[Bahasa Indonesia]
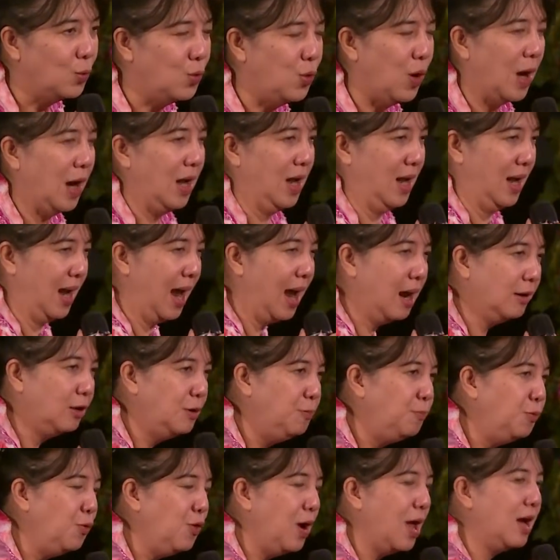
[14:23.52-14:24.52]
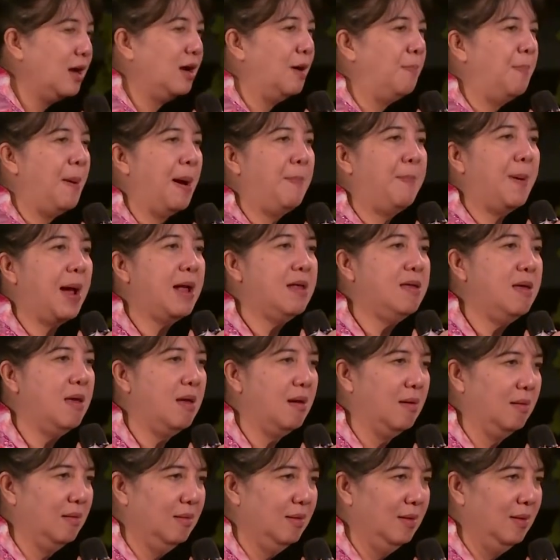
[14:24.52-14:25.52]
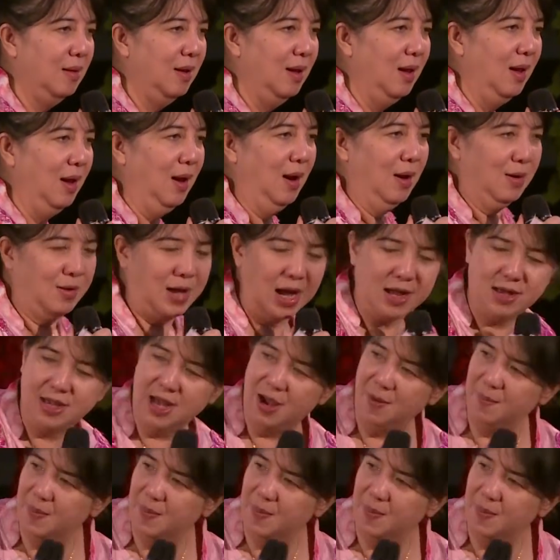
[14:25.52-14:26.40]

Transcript: Dia lari pulang ke papanya. Dan dia